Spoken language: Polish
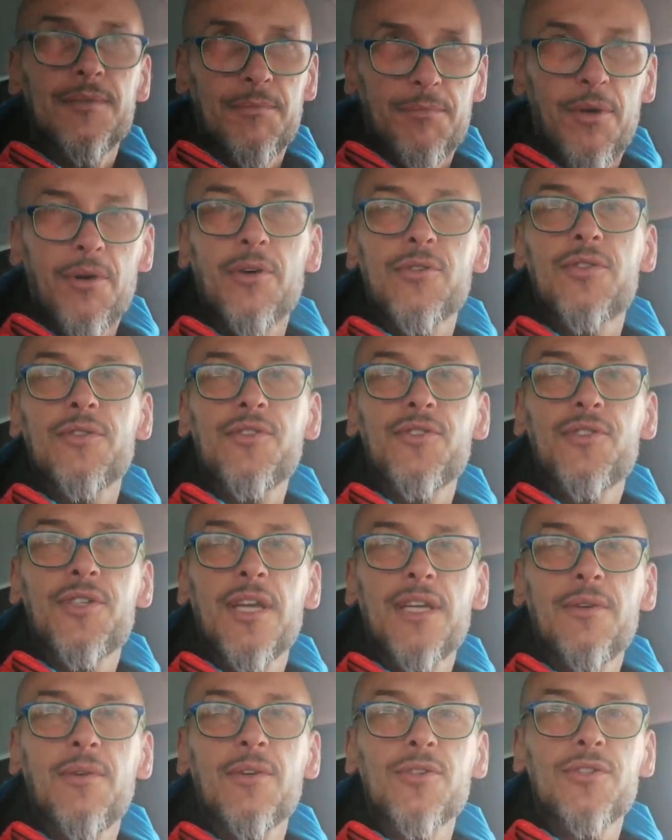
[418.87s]
Bo
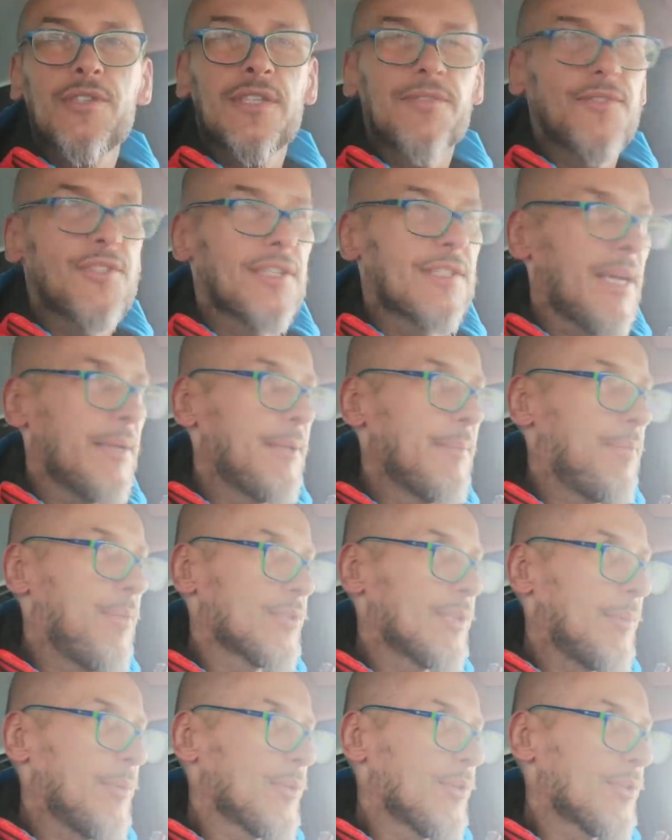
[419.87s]
oczywiście łącznie z wycieczkami
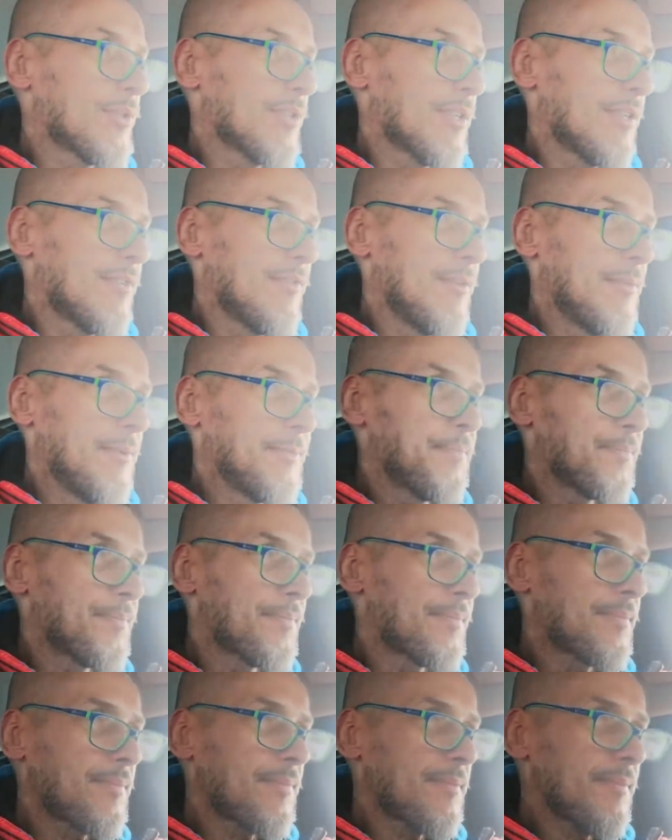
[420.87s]
poza motocyklowymi.
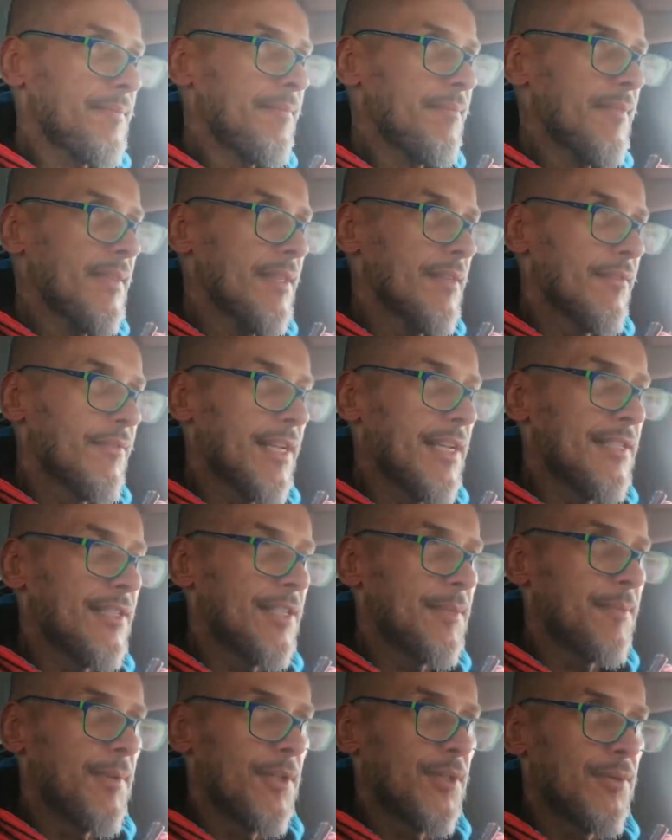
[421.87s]
W
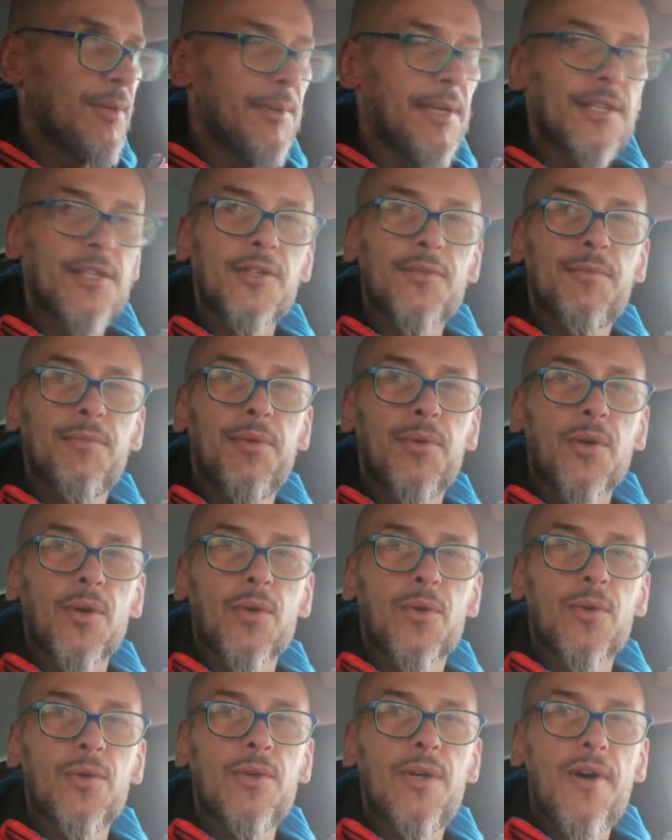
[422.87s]
Grecji spędziłem kiedyś pół
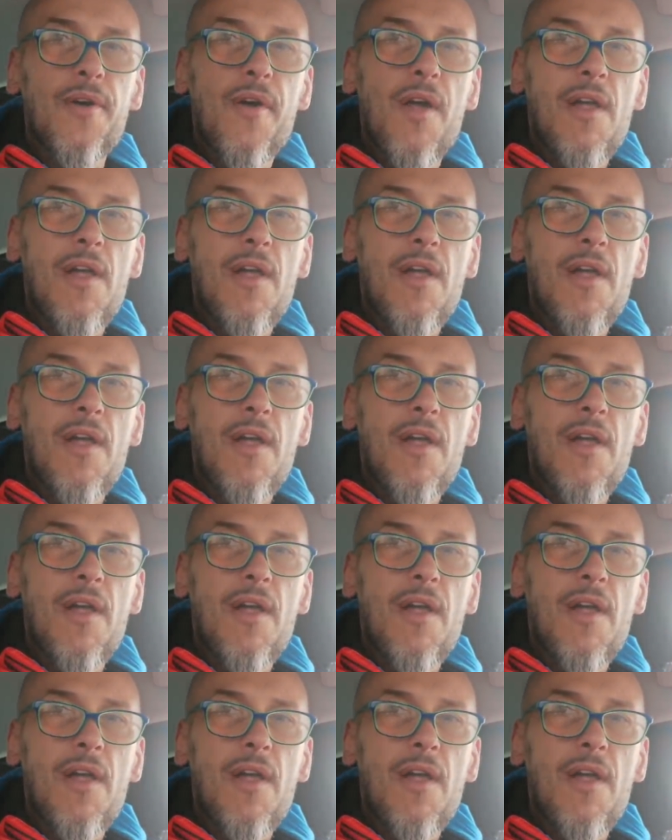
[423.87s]
roku